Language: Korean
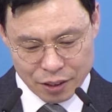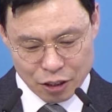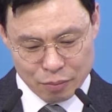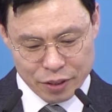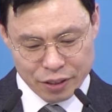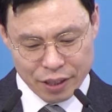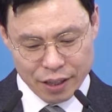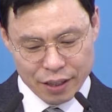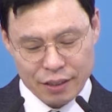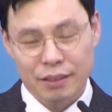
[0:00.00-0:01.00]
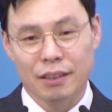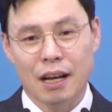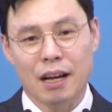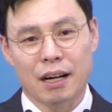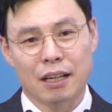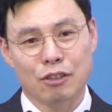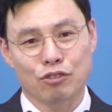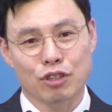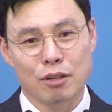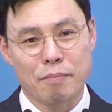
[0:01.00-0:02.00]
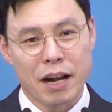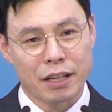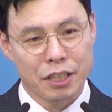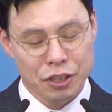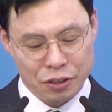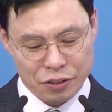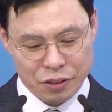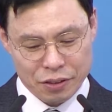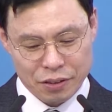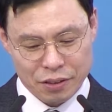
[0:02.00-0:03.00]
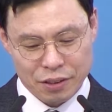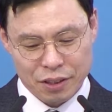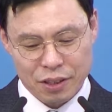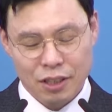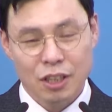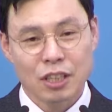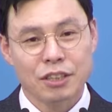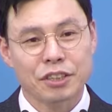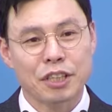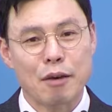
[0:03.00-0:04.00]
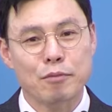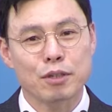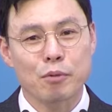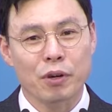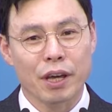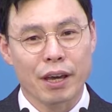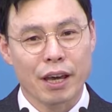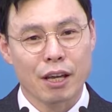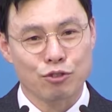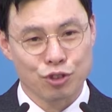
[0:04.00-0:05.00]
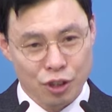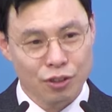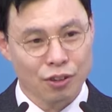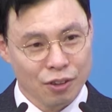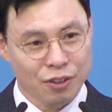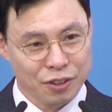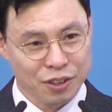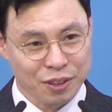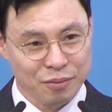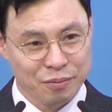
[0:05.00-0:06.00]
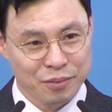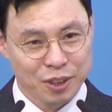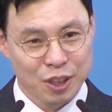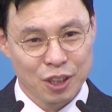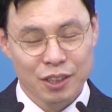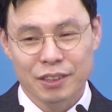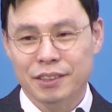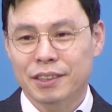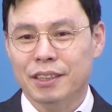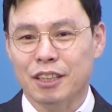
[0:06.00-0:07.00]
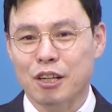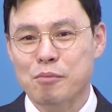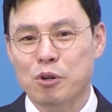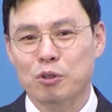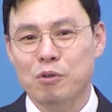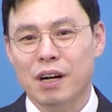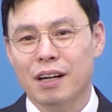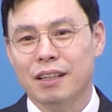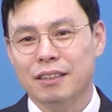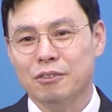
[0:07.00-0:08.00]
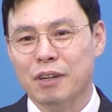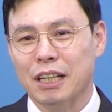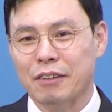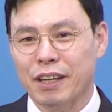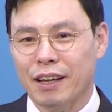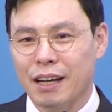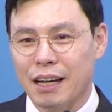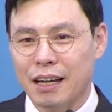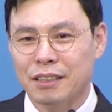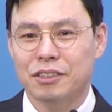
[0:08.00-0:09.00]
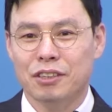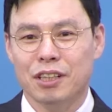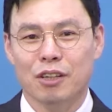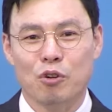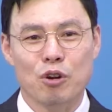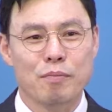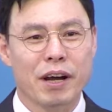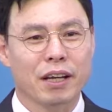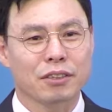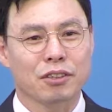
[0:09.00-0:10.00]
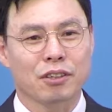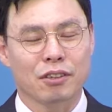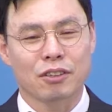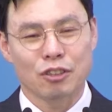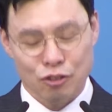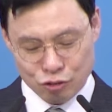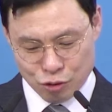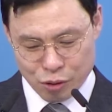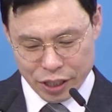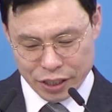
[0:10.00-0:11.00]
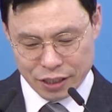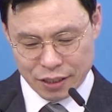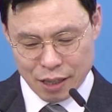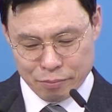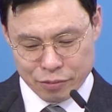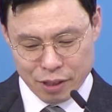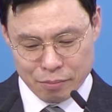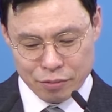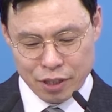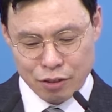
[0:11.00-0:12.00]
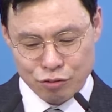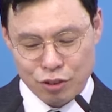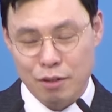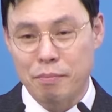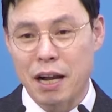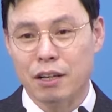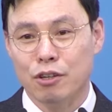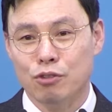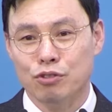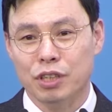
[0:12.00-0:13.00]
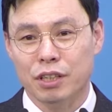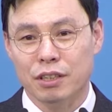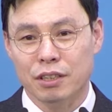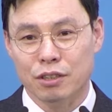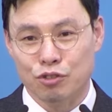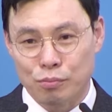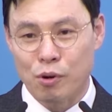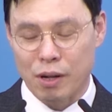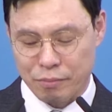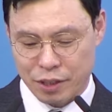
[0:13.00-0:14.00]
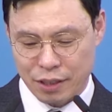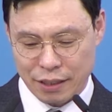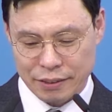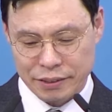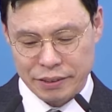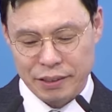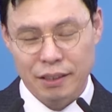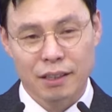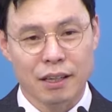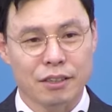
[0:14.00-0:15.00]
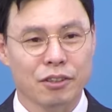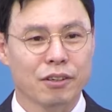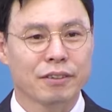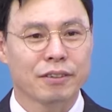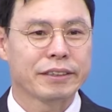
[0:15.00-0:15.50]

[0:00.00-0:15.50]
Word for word: 여러분 이렇게 하갈의 눈을 밝히셔서 샘을 보게 해 주셨던 것처럼 그렇게 목노와또 하나님께 간절히 골방에서 울고 계신 한 분한 한 분의 눈을 밝혀 주시기를 축복합니다. 그래서